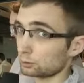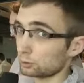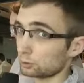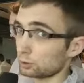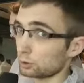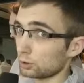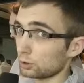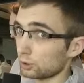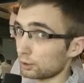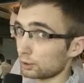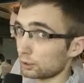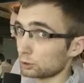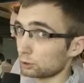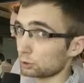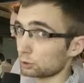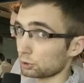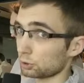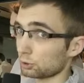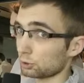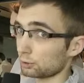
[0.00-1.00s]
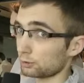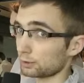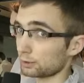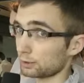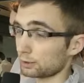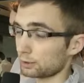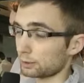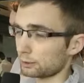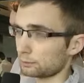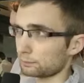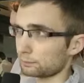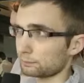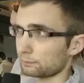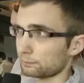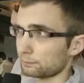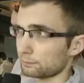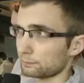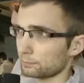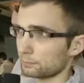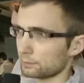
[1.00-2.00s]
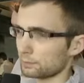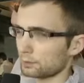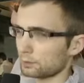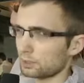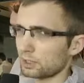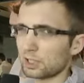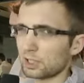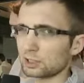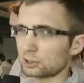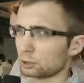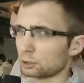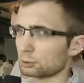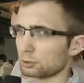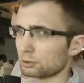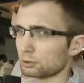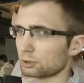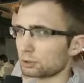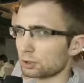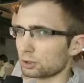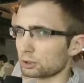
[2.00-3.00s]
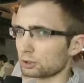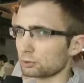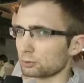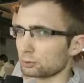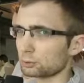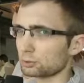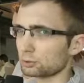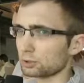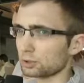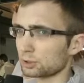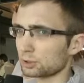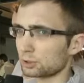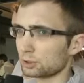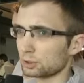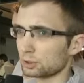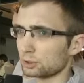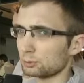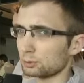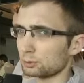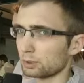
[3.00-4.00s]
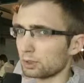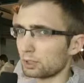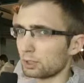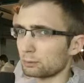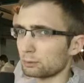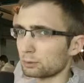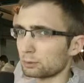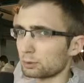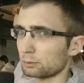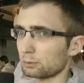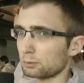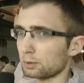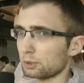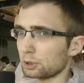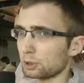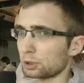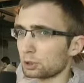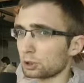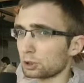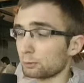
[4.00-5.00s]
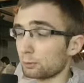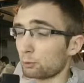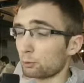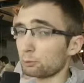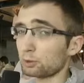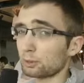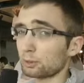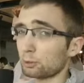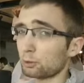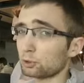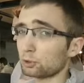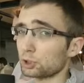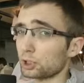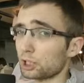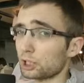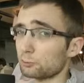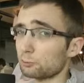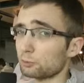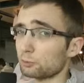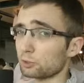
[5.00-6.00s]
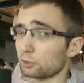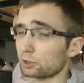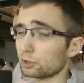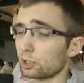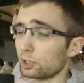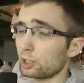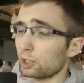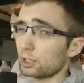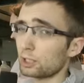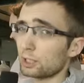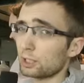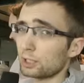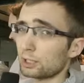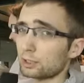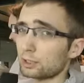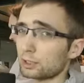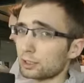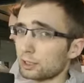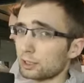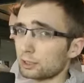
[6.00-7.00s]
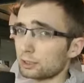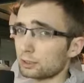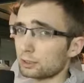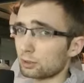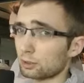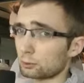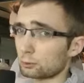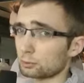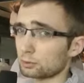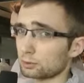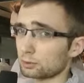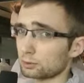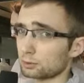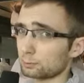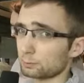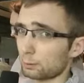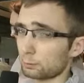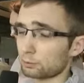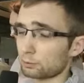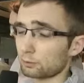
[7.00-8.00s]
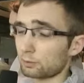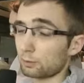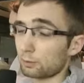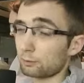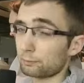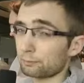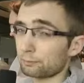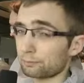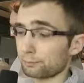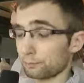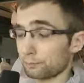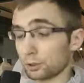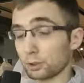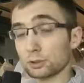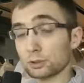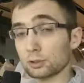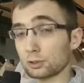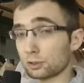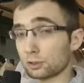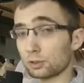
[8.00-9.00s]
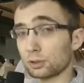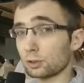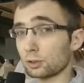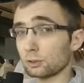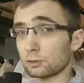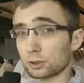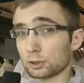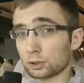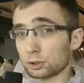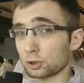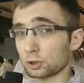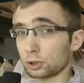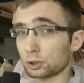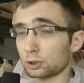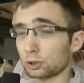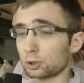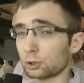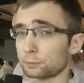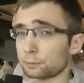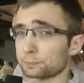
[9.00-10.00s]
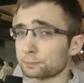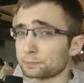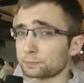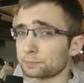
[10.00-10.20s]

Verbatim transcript: czy ta gra się do czegokolwiek nadaje. Ja jeszcze, jeszcze trochę jestem znudzony kolejnymi grami, którymi jeździ się małymi samochodzikami, więc Renegade Ops spauzowałem. Przechodząc do innych ważnych rzeczy, to